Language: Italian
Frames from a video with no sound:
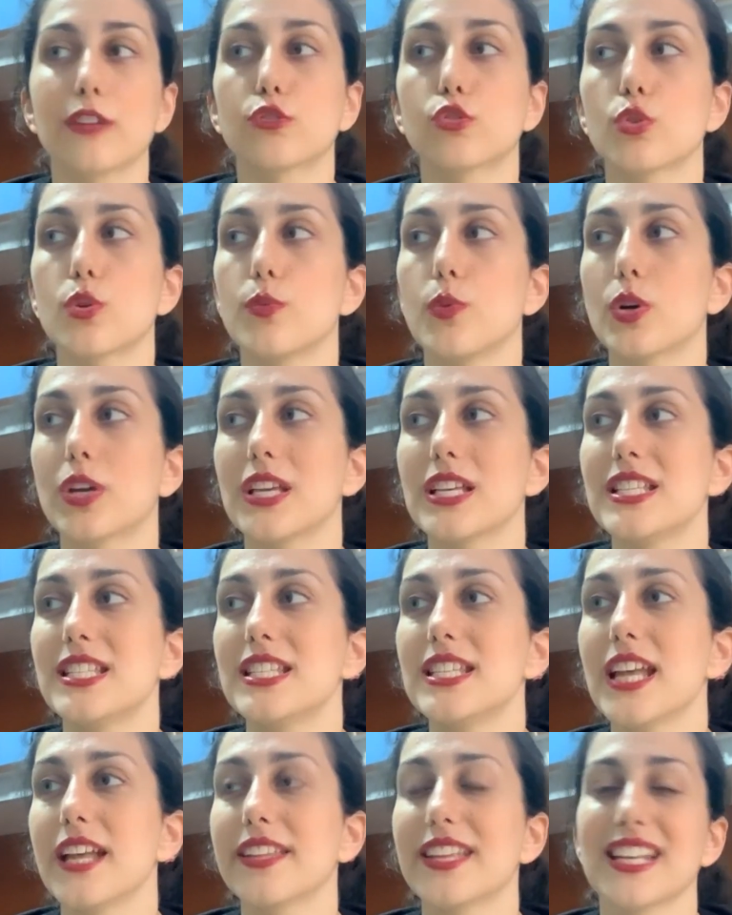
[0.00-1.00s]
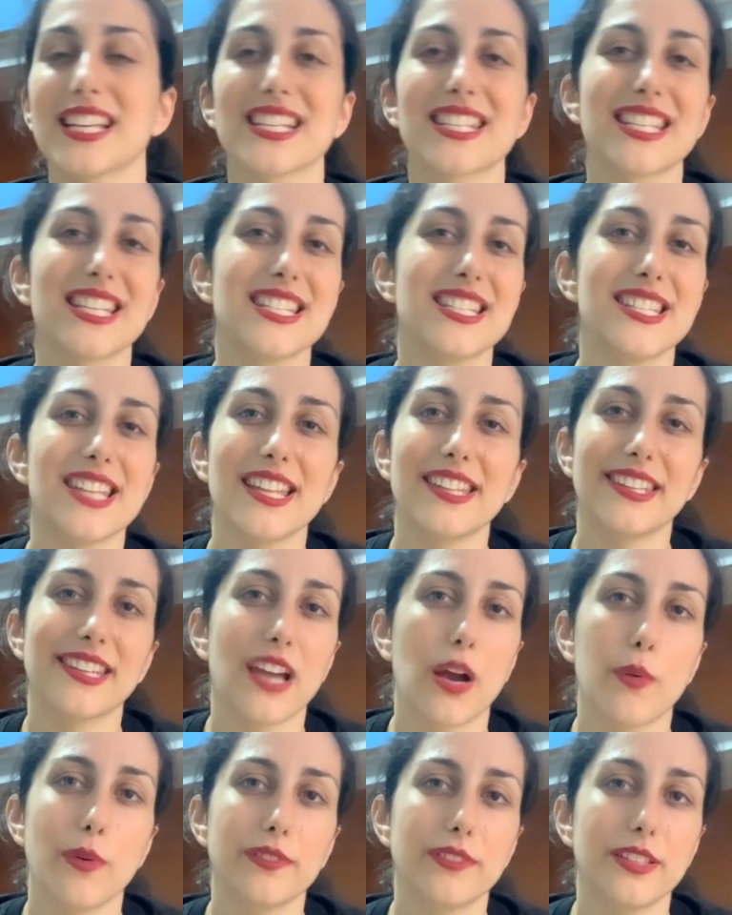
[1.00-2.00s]
trovo che sia nella stessa
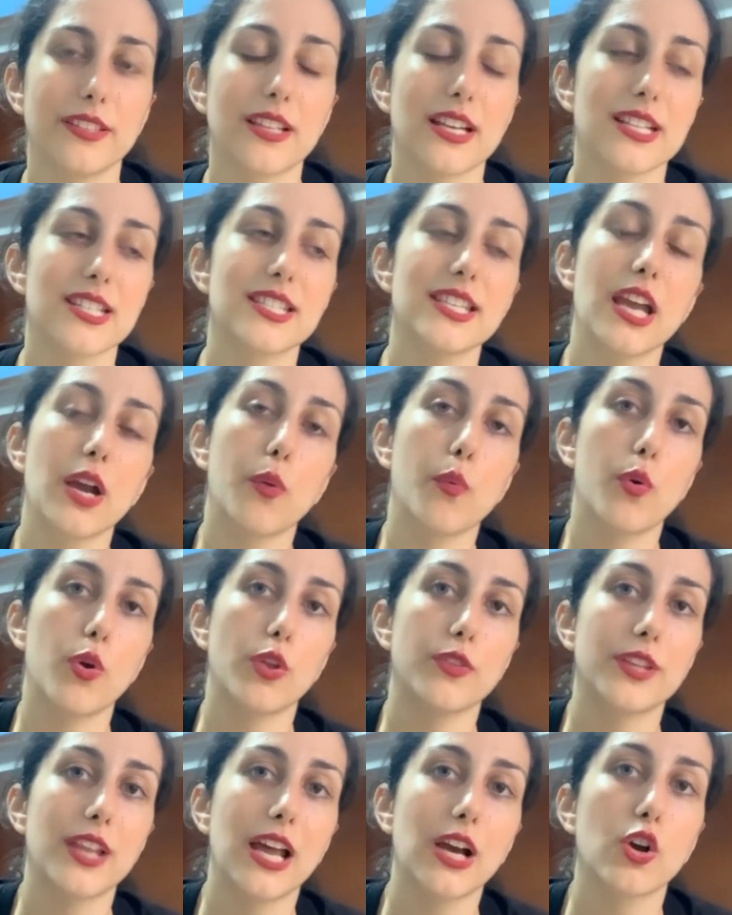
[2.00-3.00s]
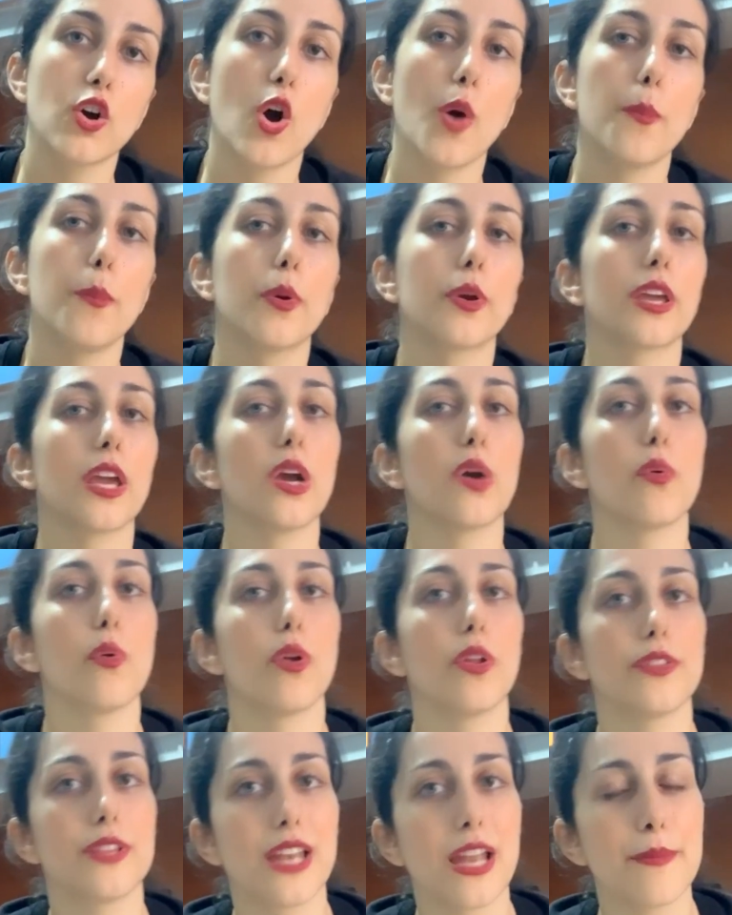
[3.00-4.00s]
identica quantità, sia in quello della Coppa che in
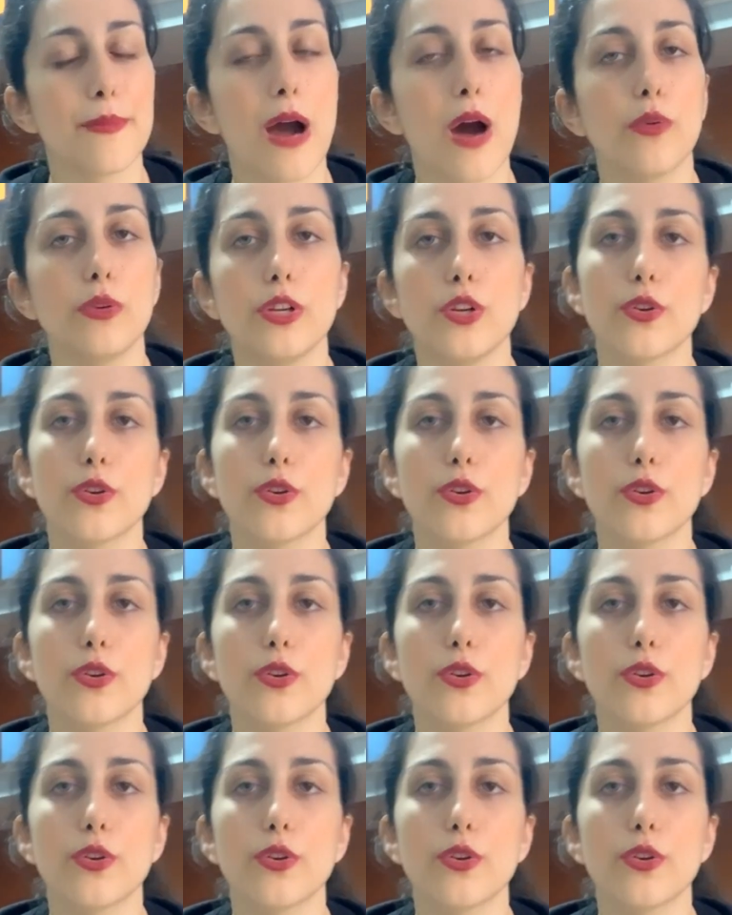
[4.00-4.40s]
quello della Bauli.